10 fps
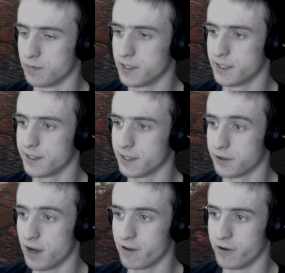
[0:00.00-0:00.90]
bisschen nicht, dass
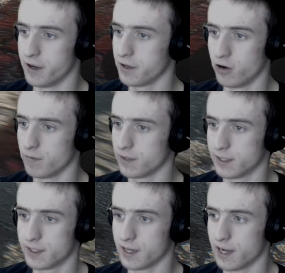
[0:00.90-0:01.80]
noch einer von hinten kommt. Das
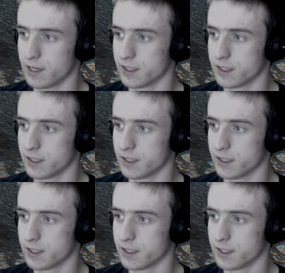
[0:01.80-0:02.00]
ist dann ganz